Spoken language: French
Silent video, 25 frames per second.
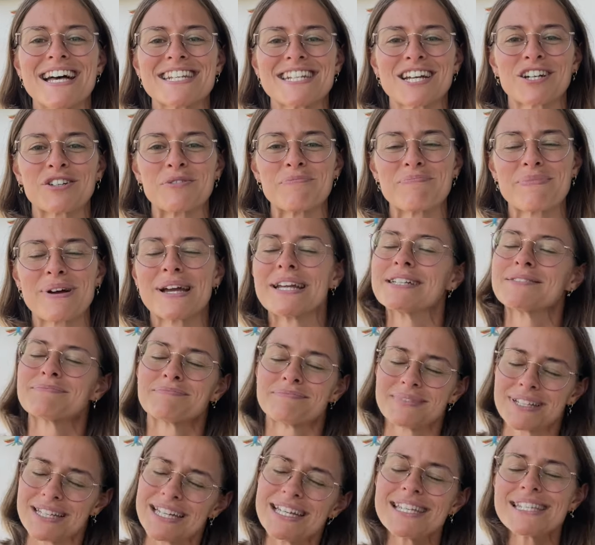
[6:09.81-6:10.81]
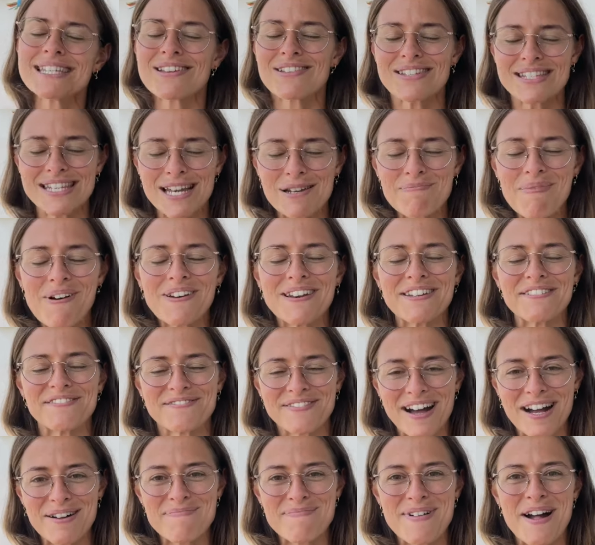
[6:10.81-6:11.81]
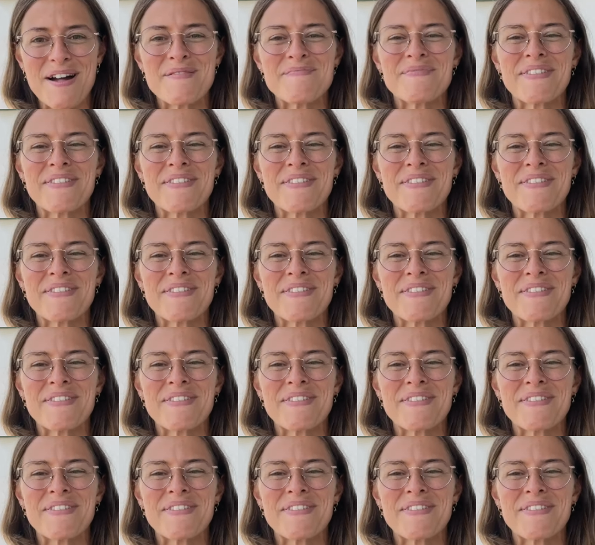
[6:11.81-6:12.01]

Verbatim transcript: j'accompagne essentiellement les femmes